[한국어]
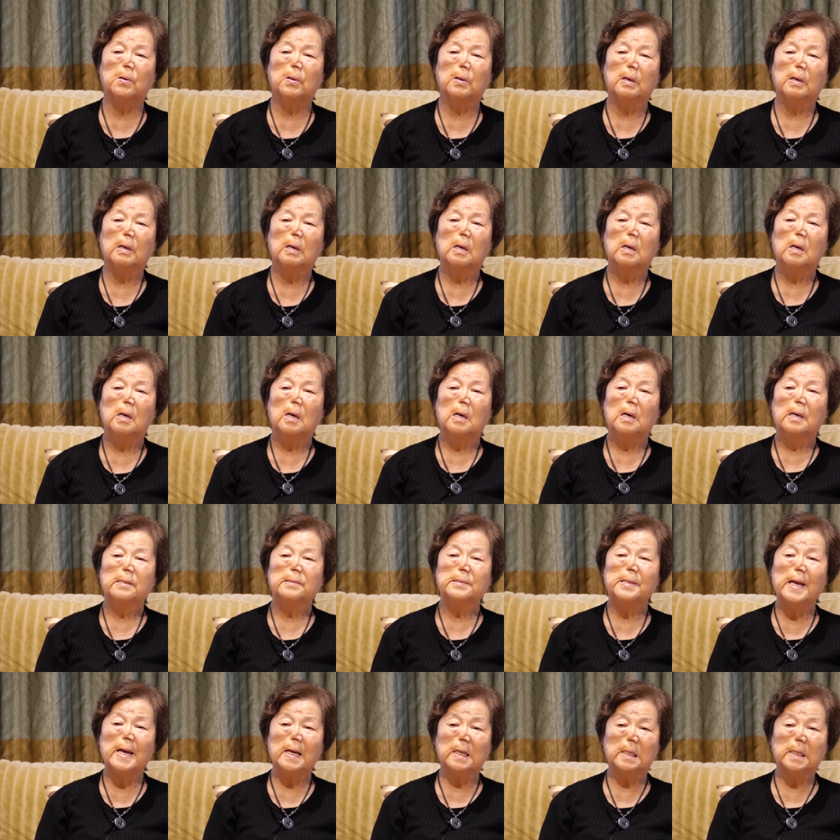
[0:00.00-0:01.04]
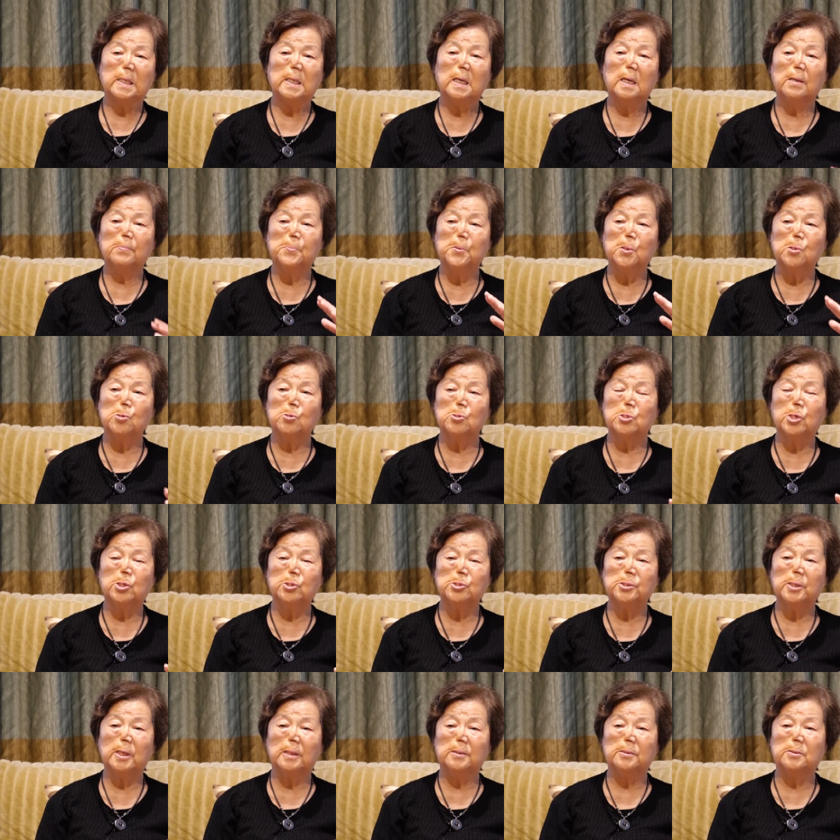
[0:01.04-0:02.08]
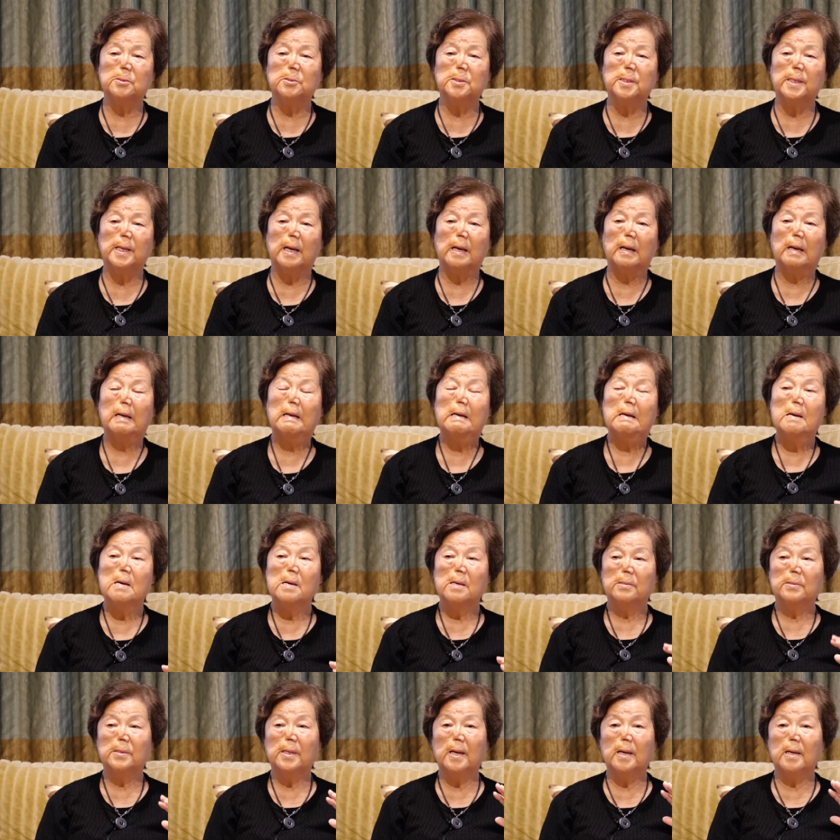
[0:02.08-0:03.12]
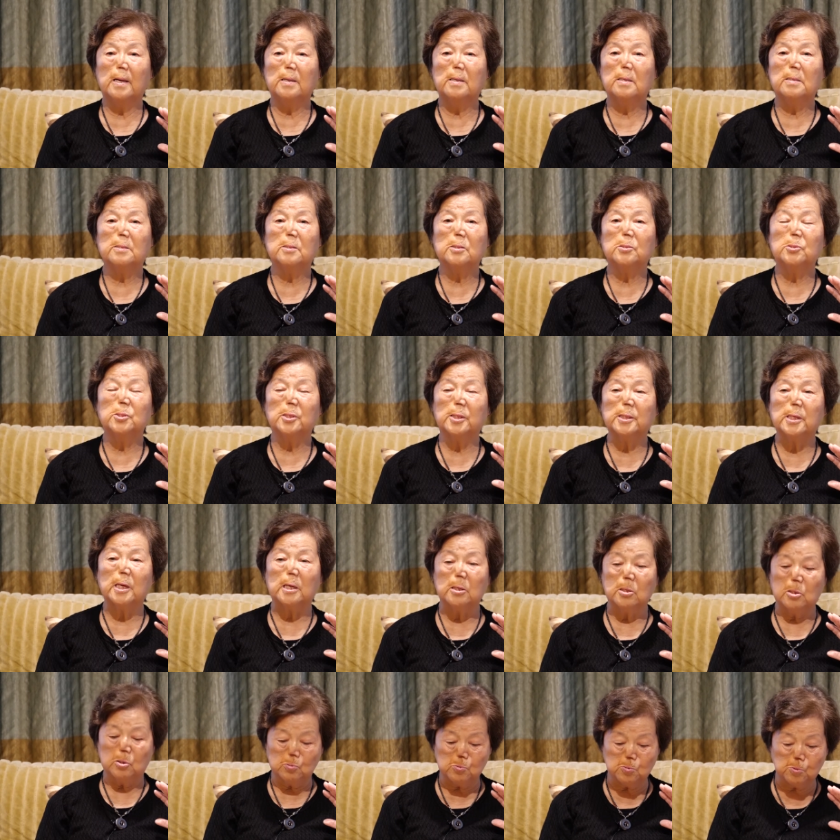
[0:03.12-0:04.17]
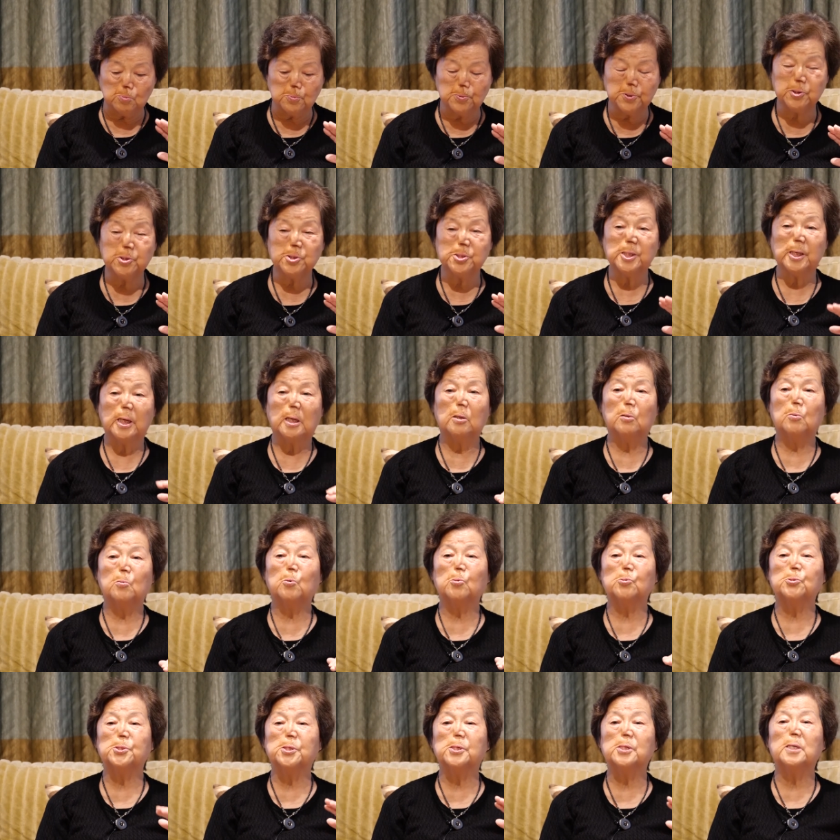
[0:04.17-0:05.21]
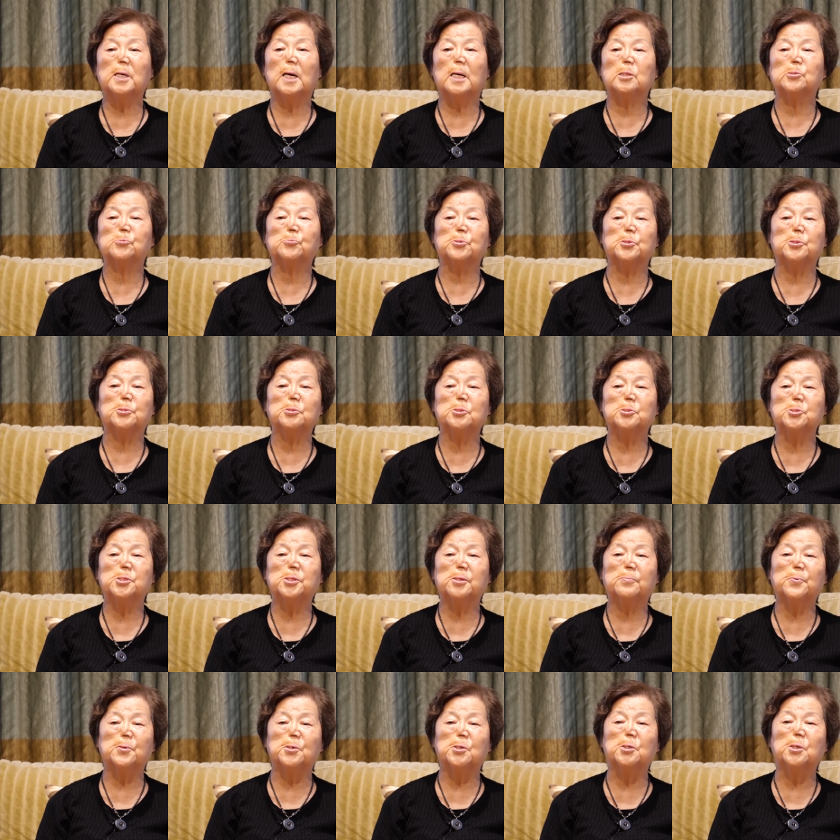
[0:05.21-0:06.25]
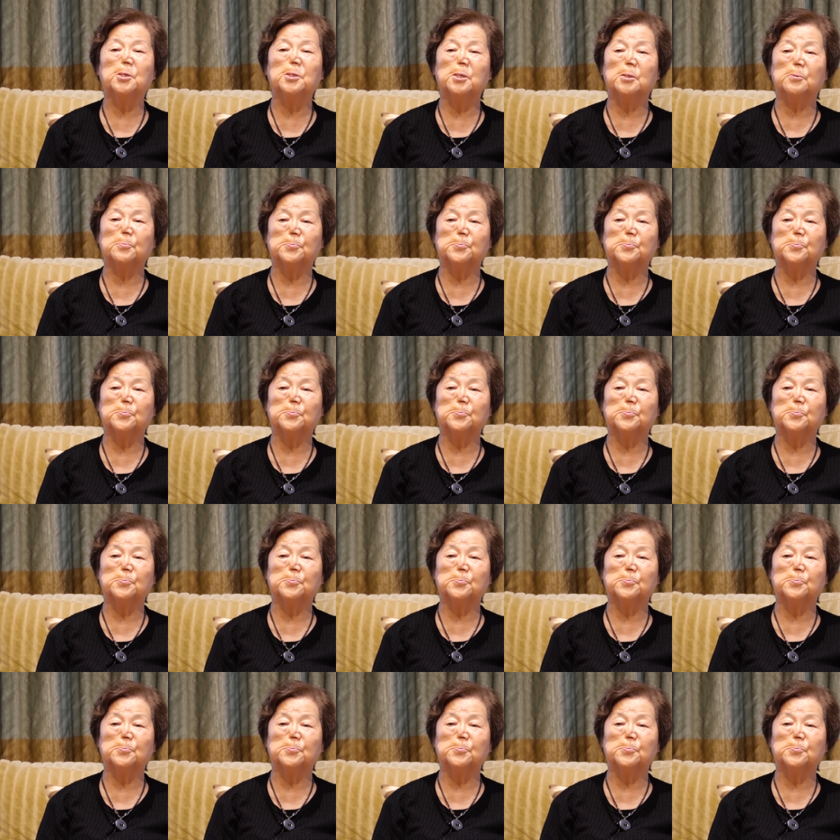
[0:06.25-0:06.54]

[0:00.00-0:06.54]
음. 내 키가 별로 크지 않는데 내 이렇게 구부리지 않고 들어갈 수 있는 집이 거의